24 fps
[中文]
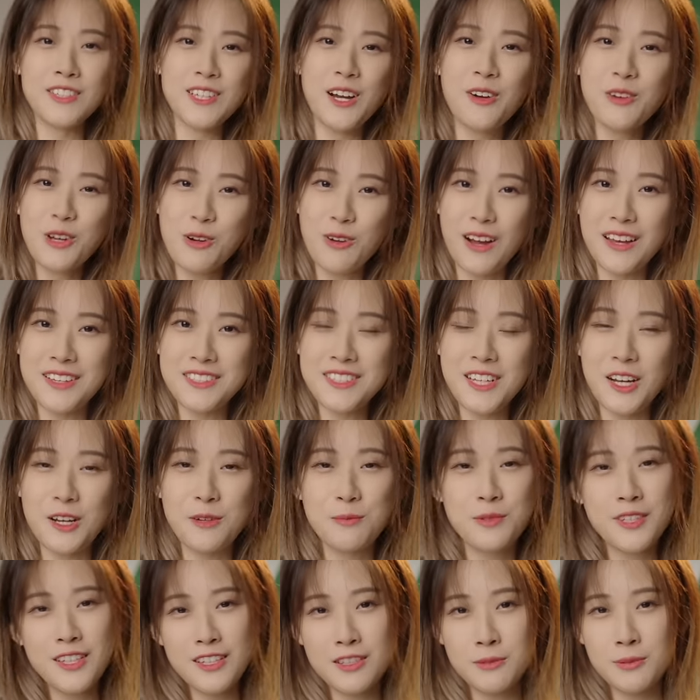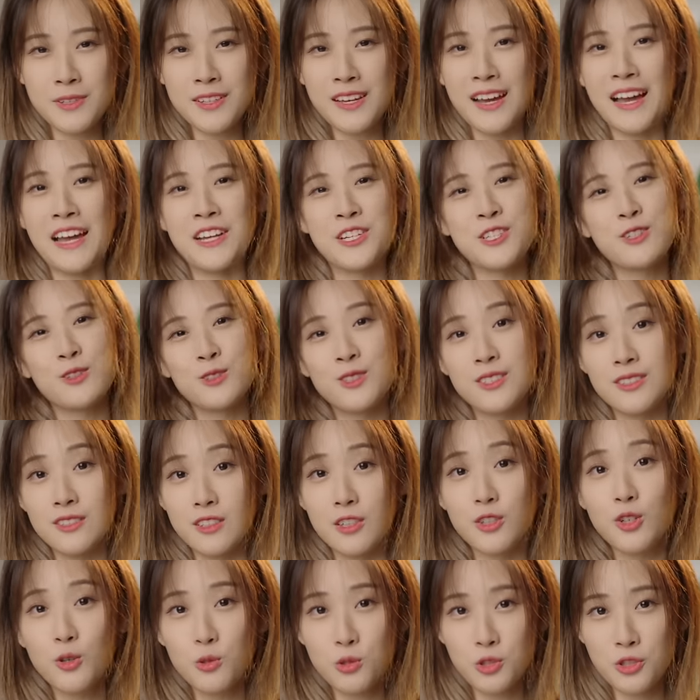笑归玩笑 ，PSP 还是有自
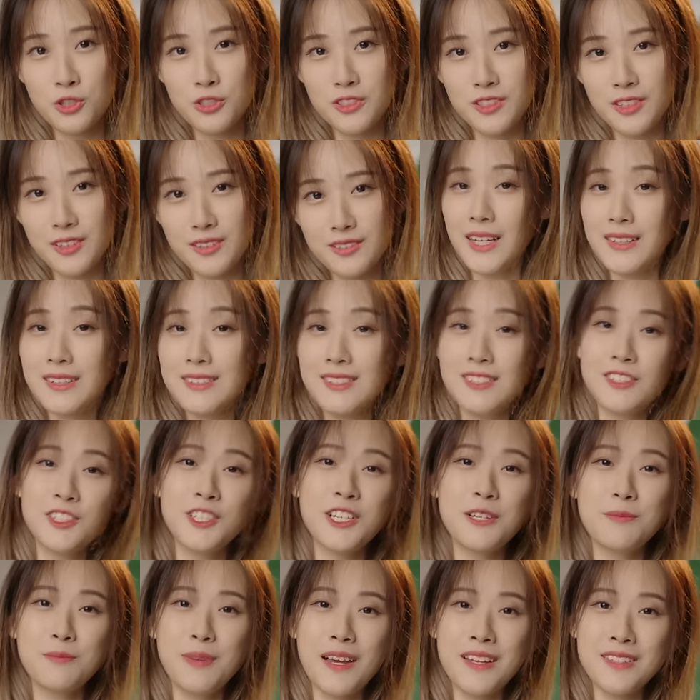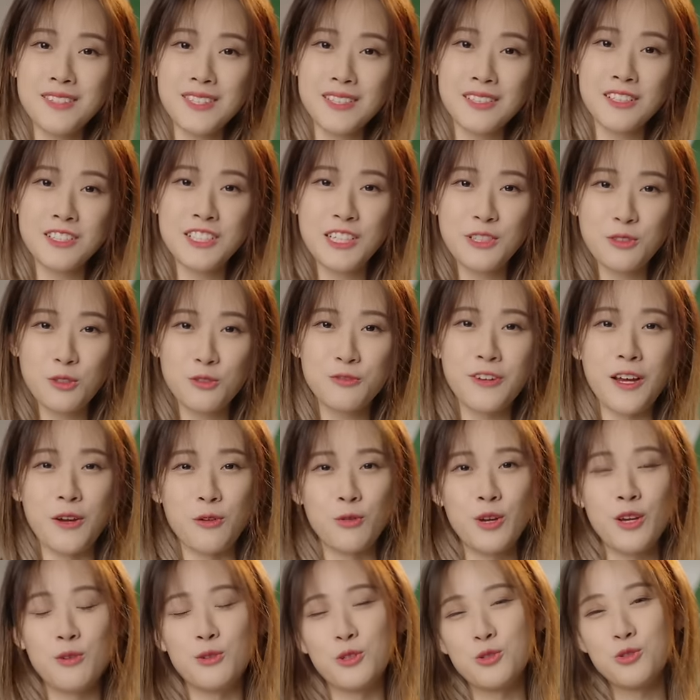己的优势的，它的自适应扳机和震动
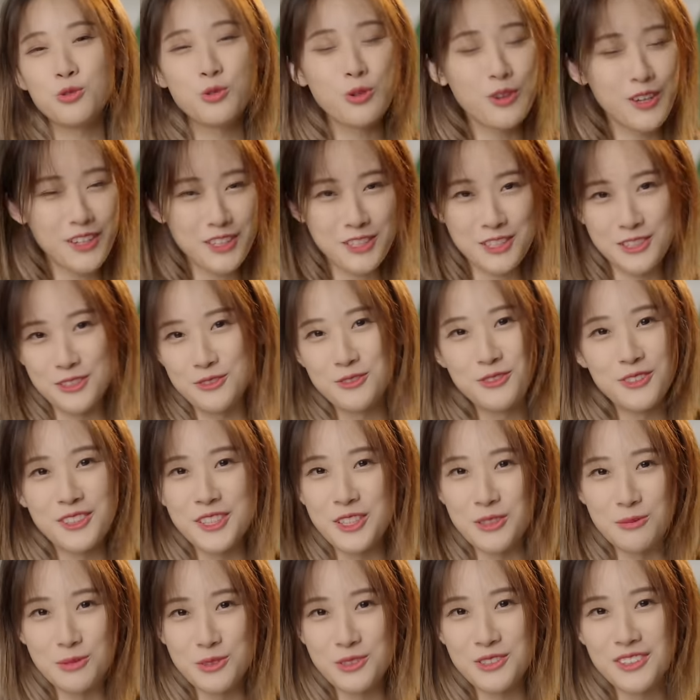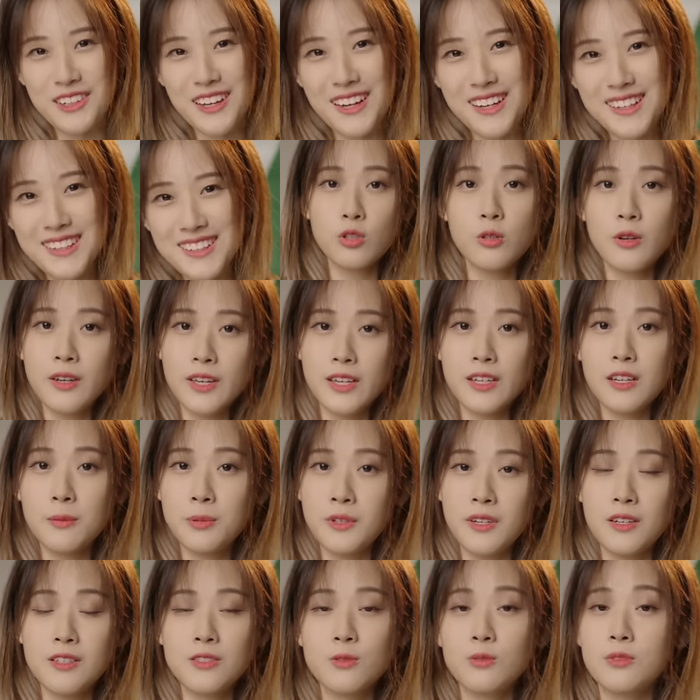反馈我确实复刻不出来。作为一
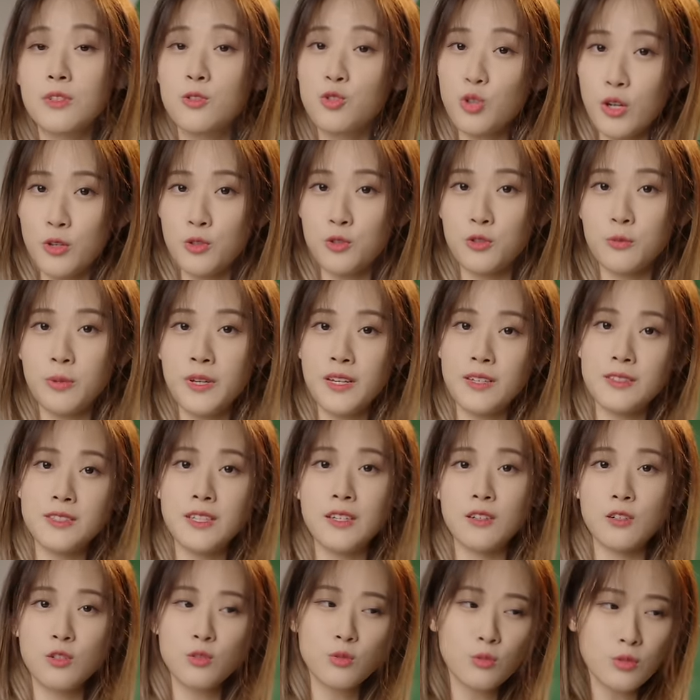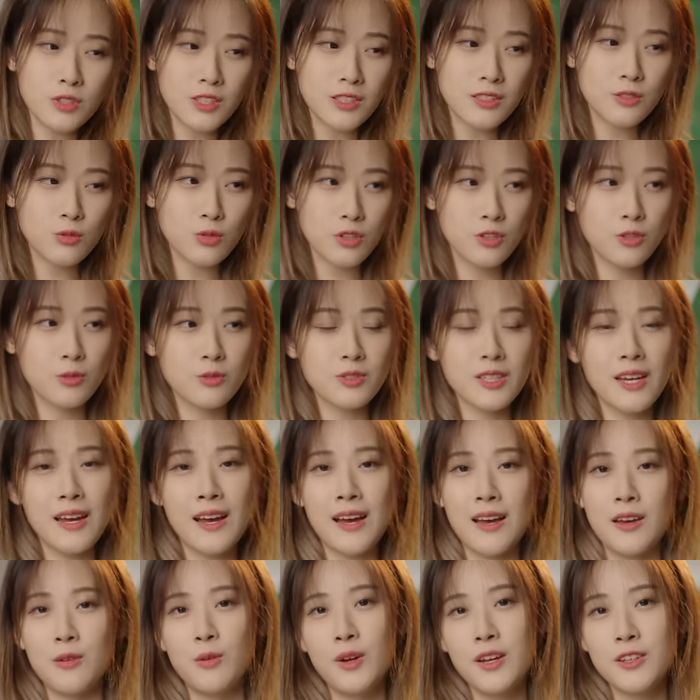个 PS5 的专属配件，估计最终在
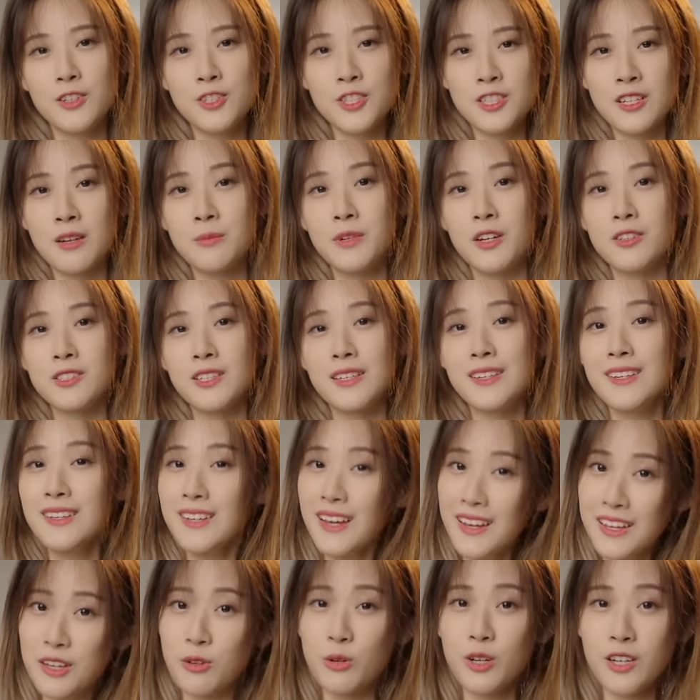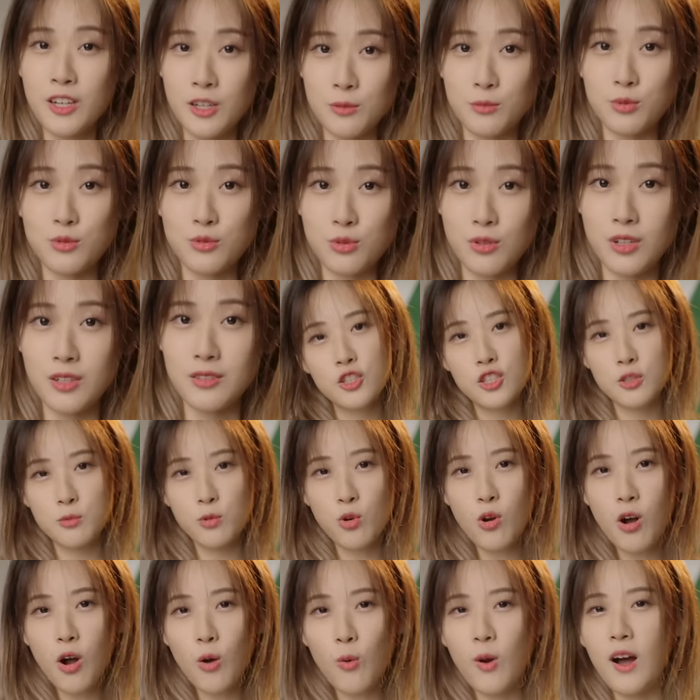海外的市场表现应该也会很不错。只
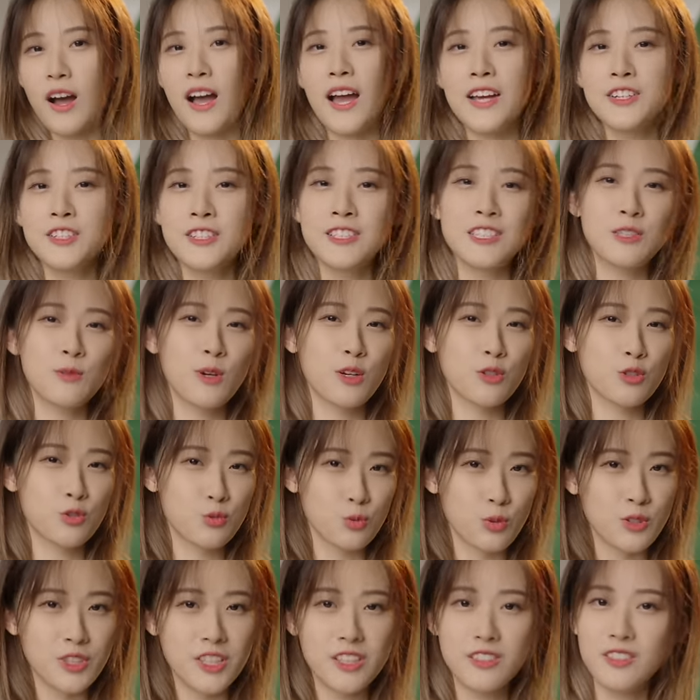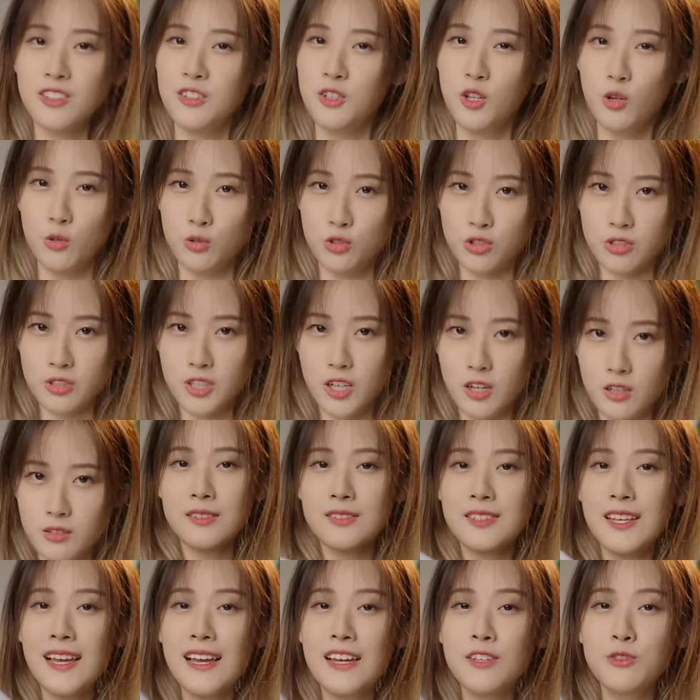不过我还是希望索尼能够知道，
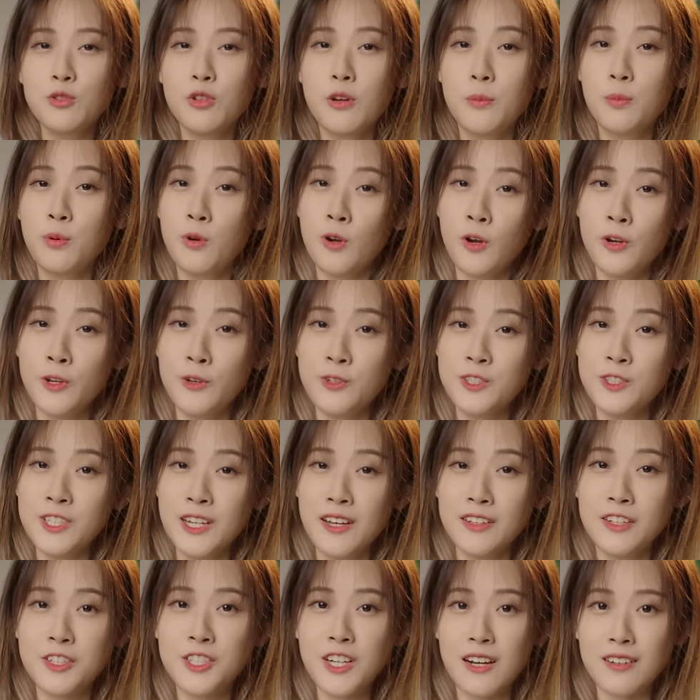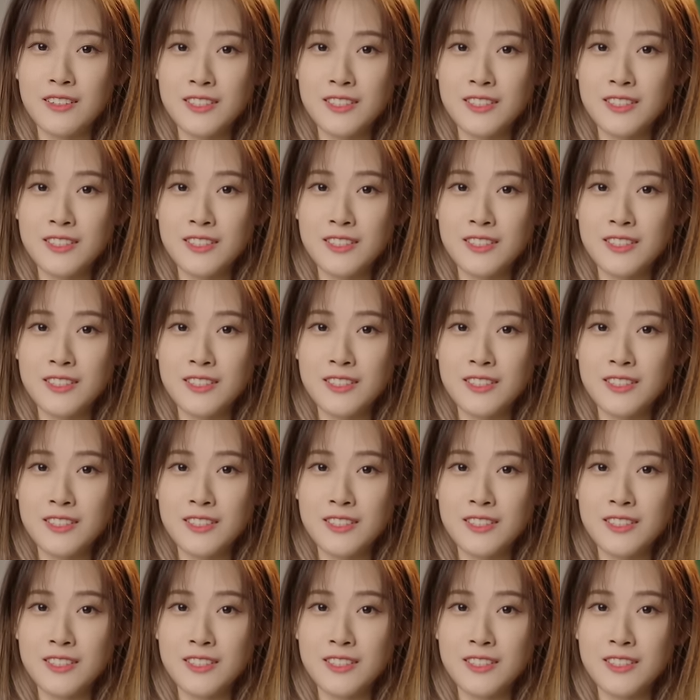再做 Portal 这样的掌